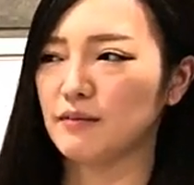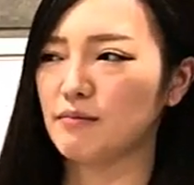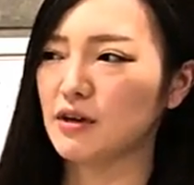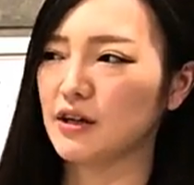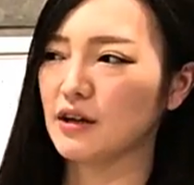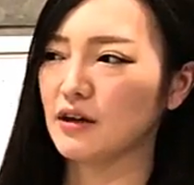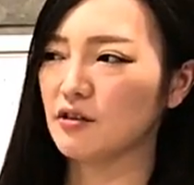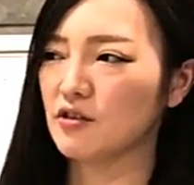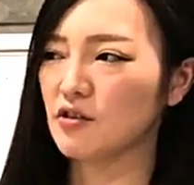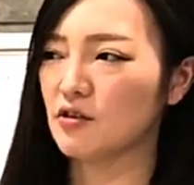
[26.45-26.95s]
ま
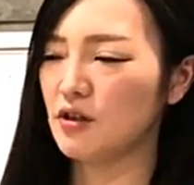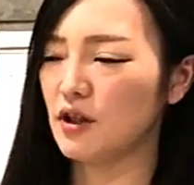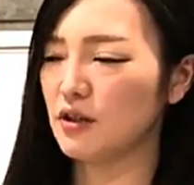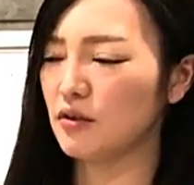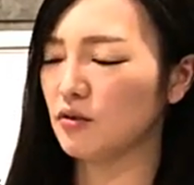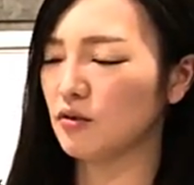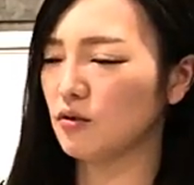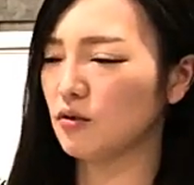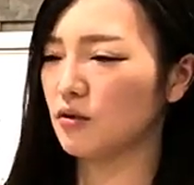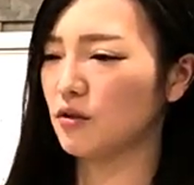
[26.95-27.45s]
あ、100周年
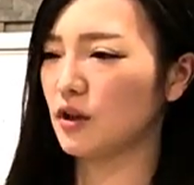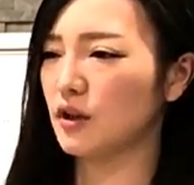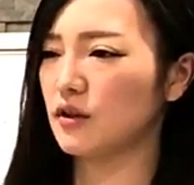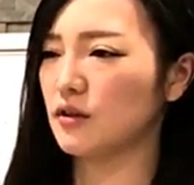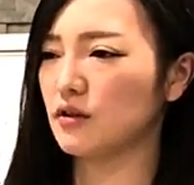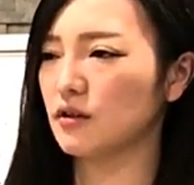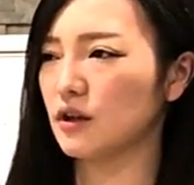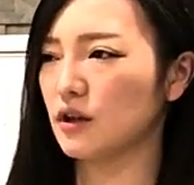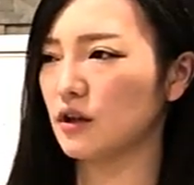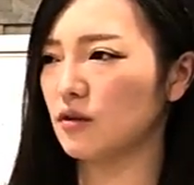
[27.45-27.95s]
ということなん
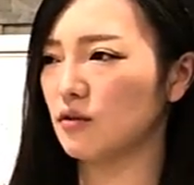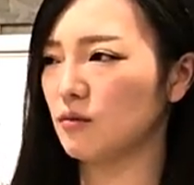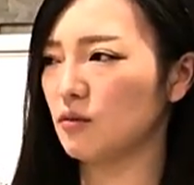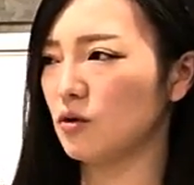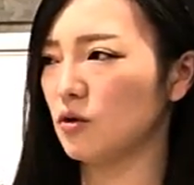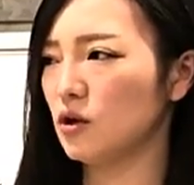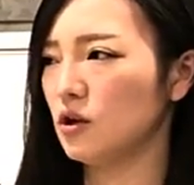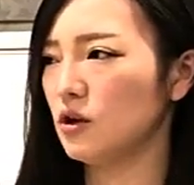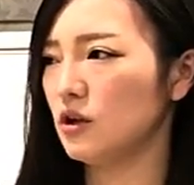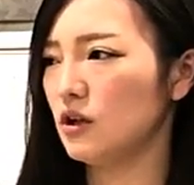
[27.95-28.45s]
ですけれど
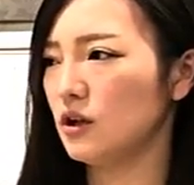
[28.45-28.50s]
も、